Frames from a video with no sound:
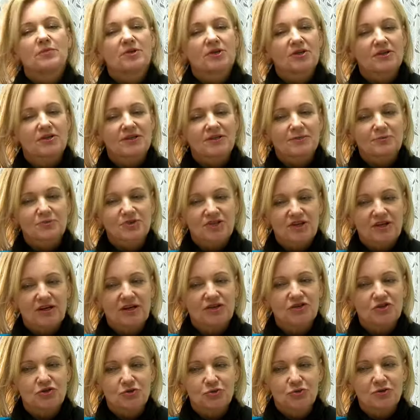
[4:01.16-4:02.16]
e,
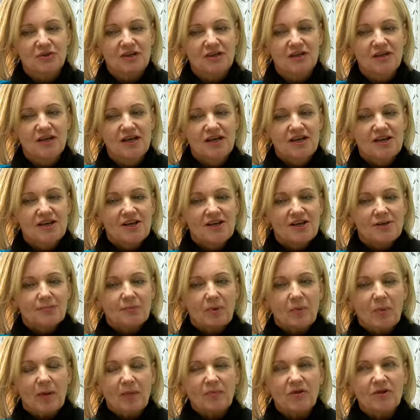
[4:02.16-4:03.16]
przyjechać tutaj,
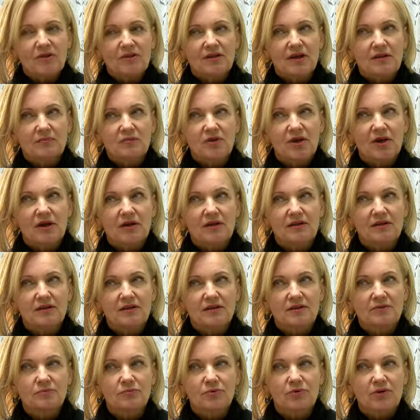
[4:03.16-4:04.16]
bo pamiętam jak
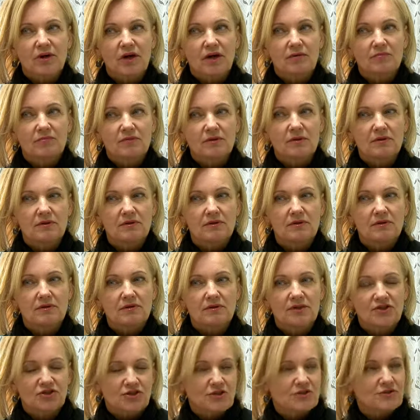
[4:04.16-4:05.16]
e, byłam e,
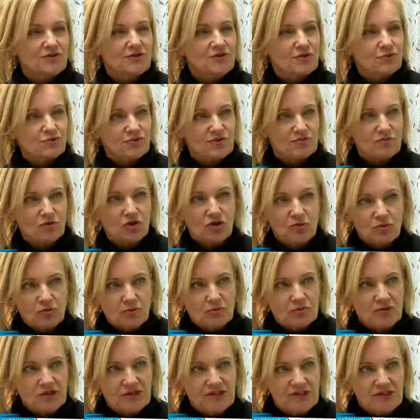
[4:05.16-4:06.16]
na Śląsku z
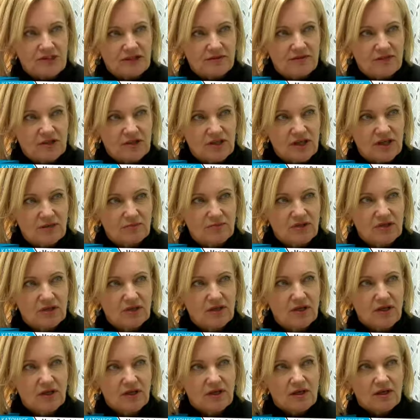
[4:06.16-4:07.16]
moimi przedstawieniami
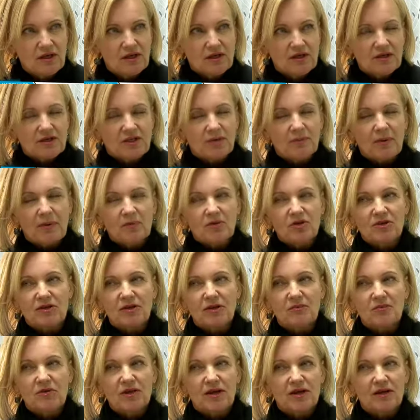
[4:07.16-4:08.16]
i
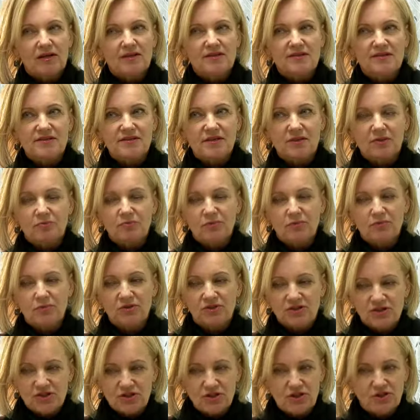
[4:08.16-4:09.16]
pamiętam reakcję
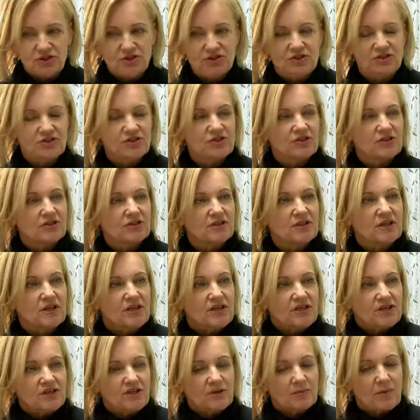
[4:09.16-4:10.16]
publiczności
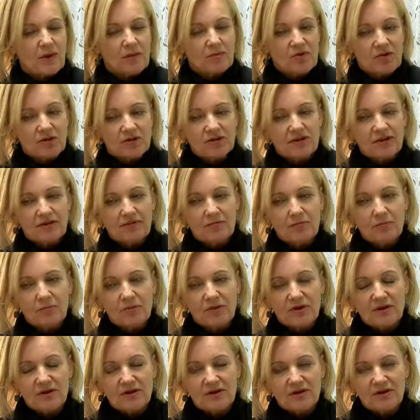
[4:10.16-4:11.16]
i
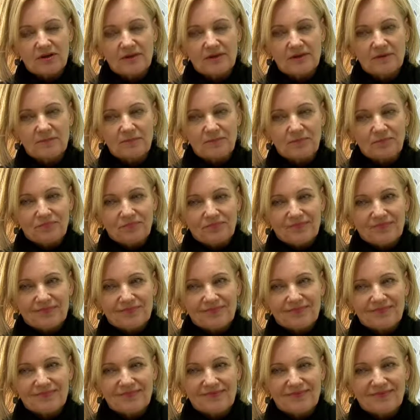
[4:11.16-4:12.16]
pamiętam
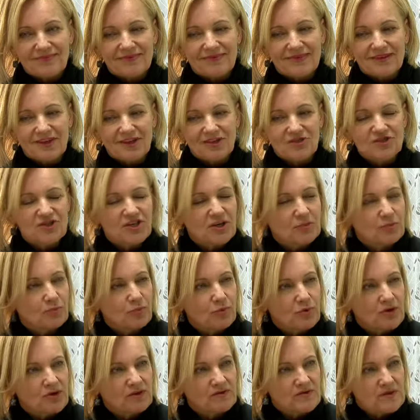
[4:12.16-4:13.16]
mm, te
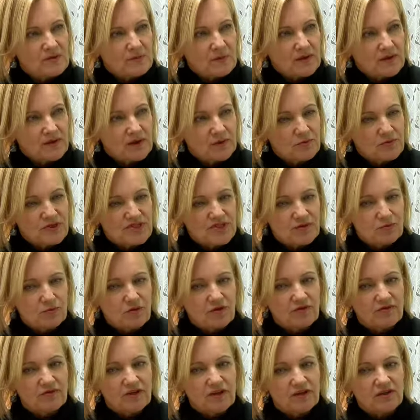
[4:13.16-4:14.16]
ciepłe i wspaniałe
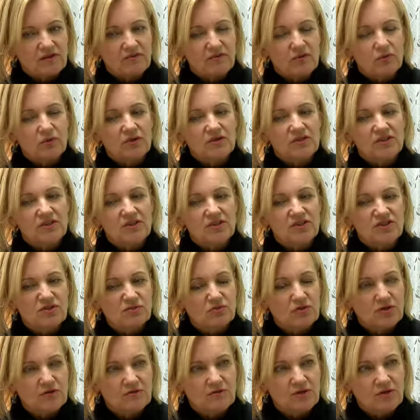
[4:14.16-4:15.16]
słowa i w ogóle taki
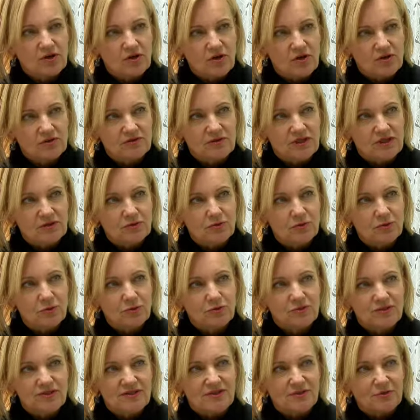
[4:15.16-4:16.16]
cudowny kontakt.
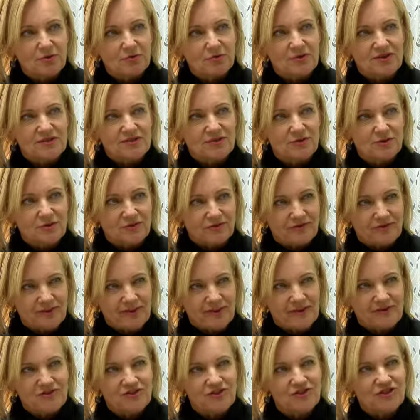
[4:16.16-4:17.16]
Ludzie są bardzo
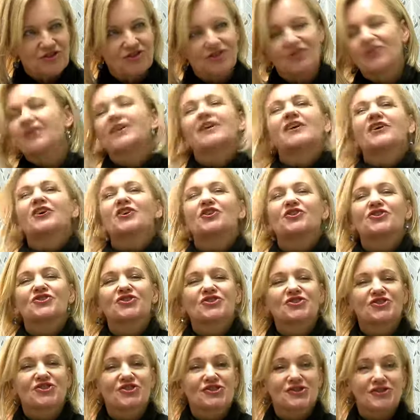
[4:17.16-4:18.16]
otwarci,
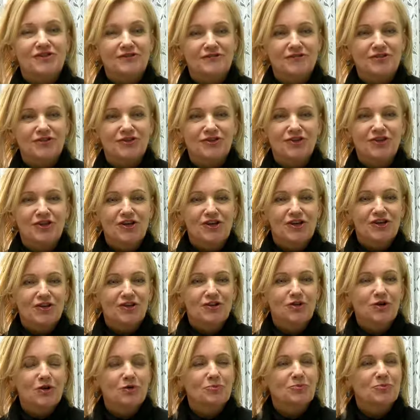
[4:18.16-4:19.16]
życzliwi,
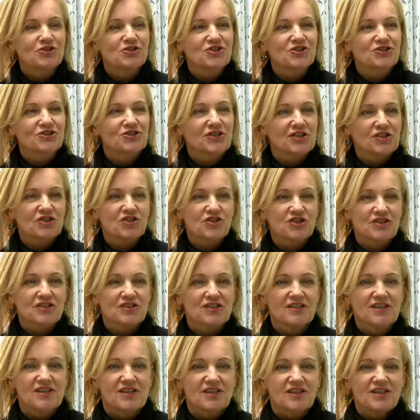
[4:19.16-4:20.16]
dobrzy,
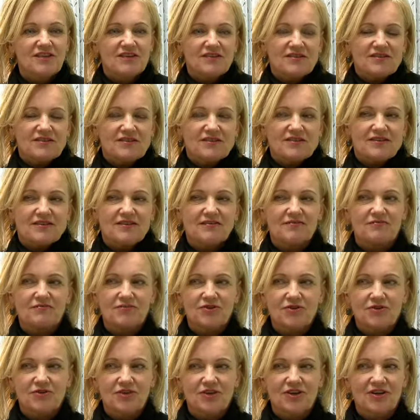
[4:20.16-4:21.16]
także
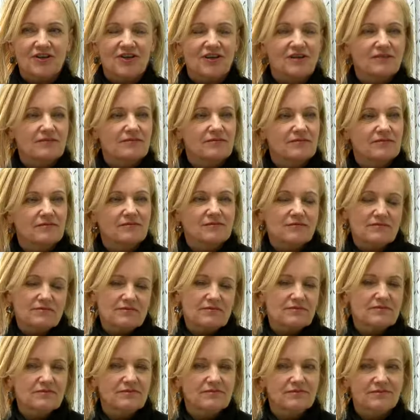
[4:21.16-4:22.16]
no trochę ja,
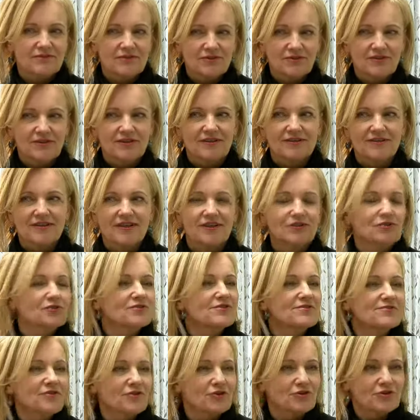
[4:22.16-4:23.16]
no tak jak do
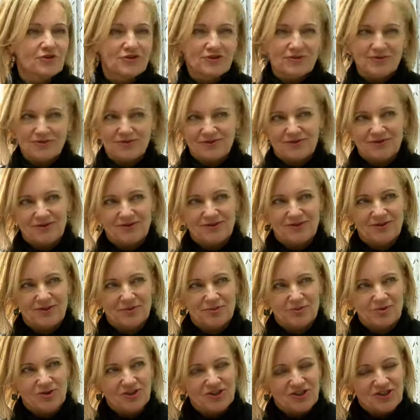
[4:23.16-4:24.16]
swoich
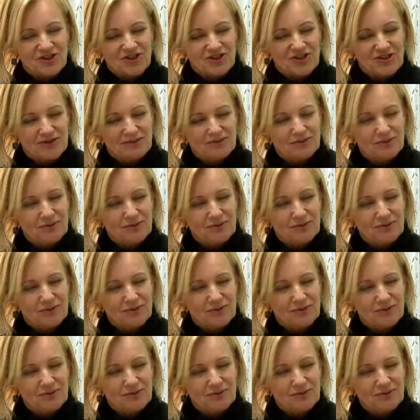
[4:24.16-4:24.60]
y, przyjeżdżam.